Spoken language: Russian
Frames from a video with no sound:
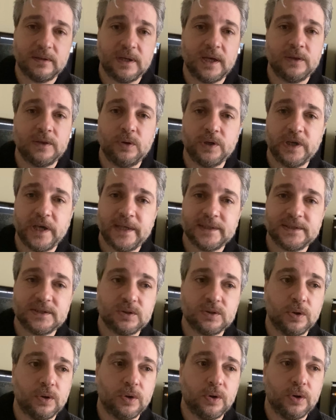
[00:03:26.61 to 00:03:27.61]
Надеюсь, она вам
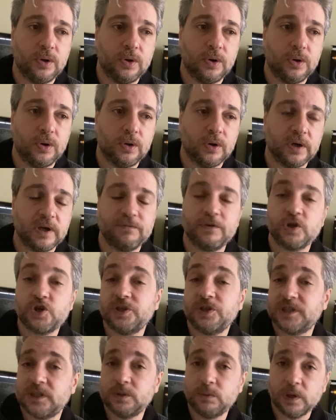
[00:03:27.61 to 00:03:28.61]
понравится.
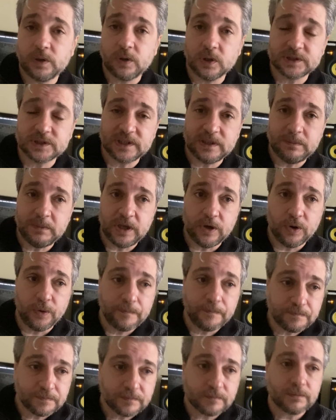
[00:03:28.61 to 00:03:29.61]
Я ее
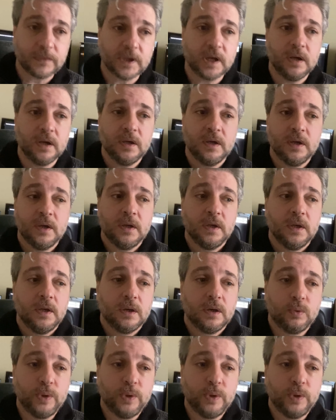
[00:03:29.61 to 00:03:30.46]
опубликую как можно скорее.